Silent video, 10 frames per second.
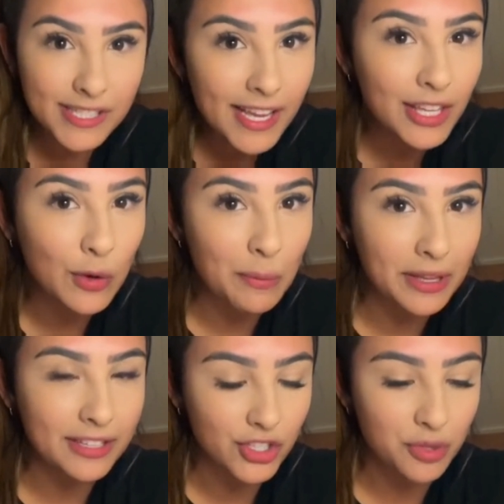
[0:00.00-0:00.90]
que
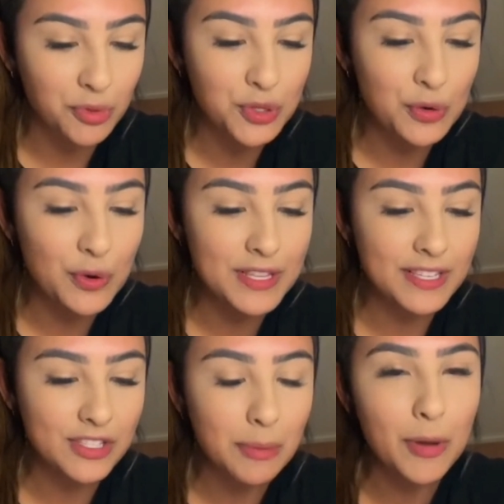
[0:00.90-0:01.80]
comenta esse tipo de coisa,
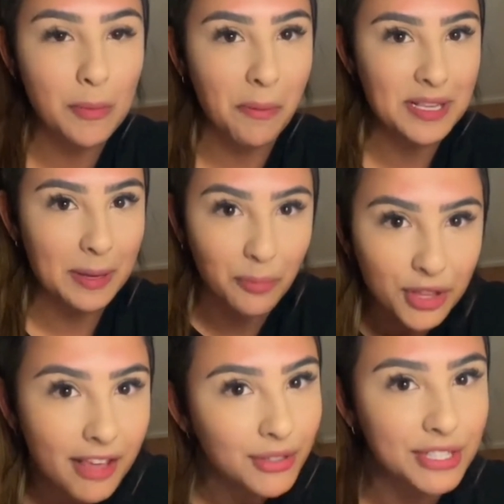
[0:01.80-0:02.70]
já parou pra pensar por
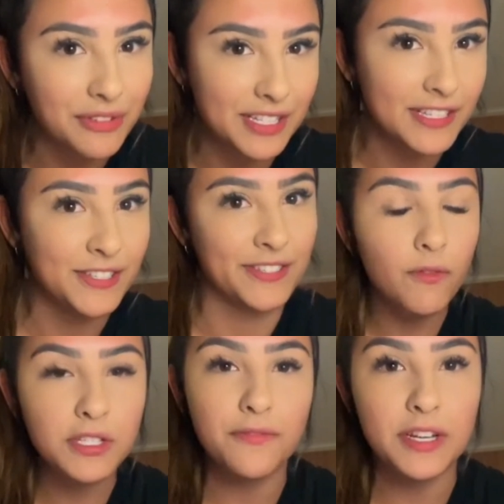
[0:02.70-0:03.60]
que você faz isso?
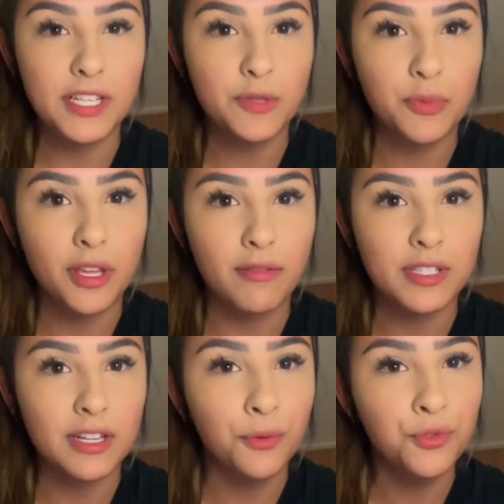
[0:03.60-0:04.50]
Você faz isso porque
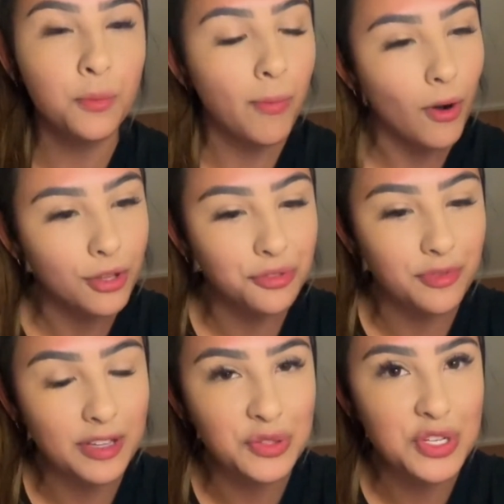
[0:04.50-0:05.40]
você não suporta o
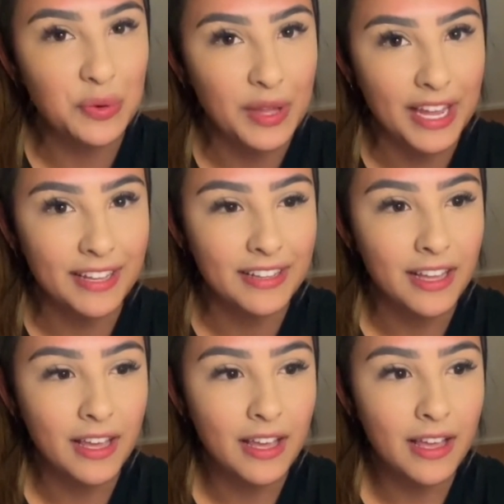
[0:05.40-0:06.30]
fato de alguém
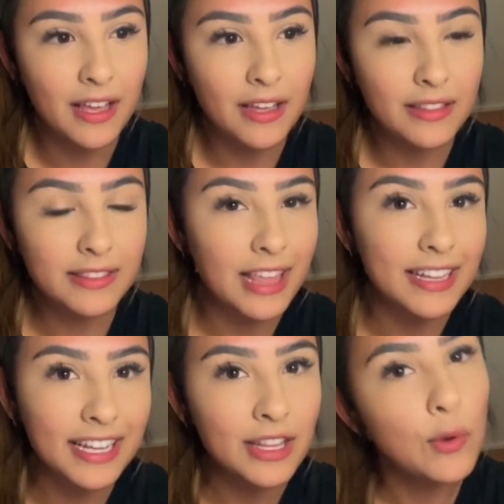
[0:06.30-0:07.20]
tá
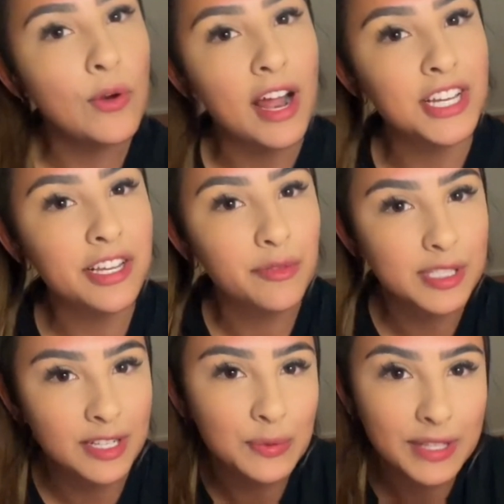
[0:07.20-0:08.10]
tendo a coragem que você
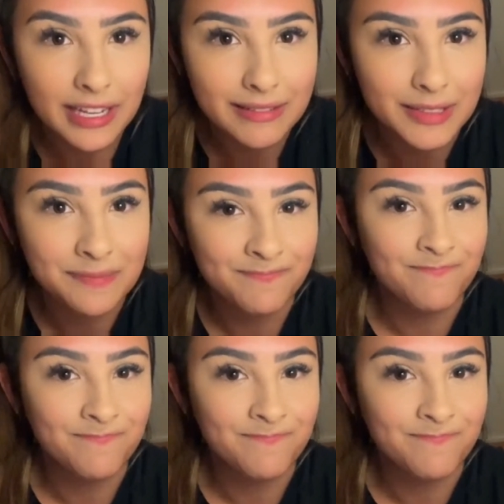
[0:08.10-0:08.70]
não teve. Não